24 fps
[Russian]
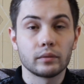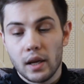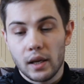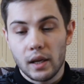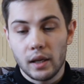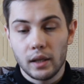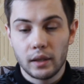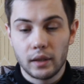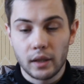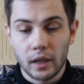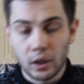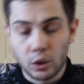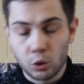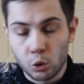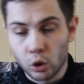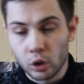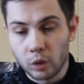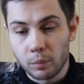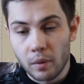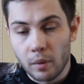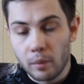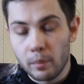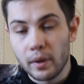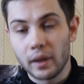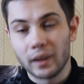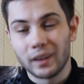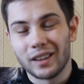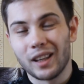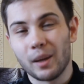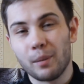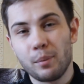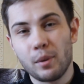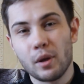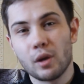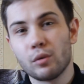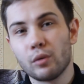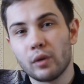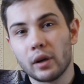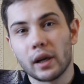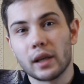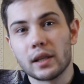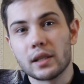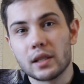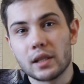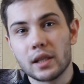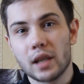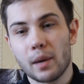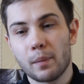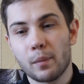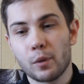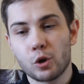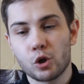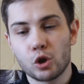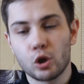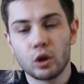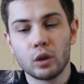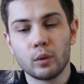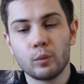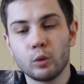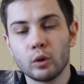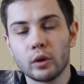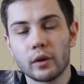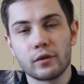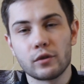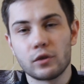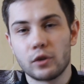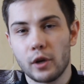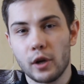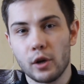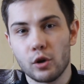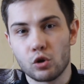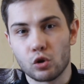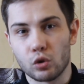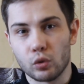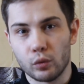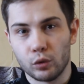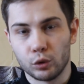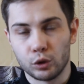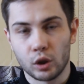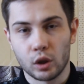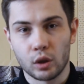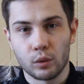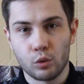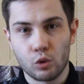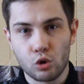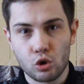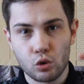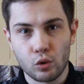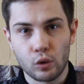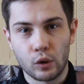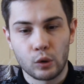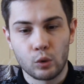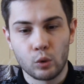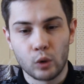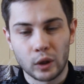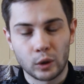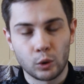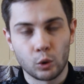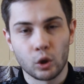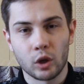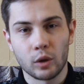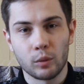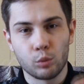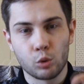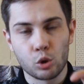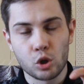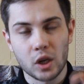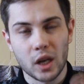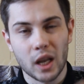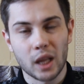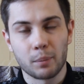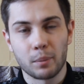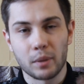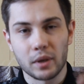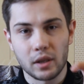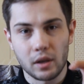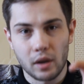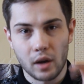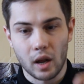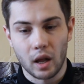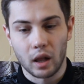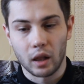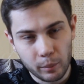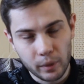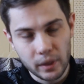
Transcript: И на тот момент, на первый раз, я пошел ему навстречу, вот этому чуваку, который бушлат потерял.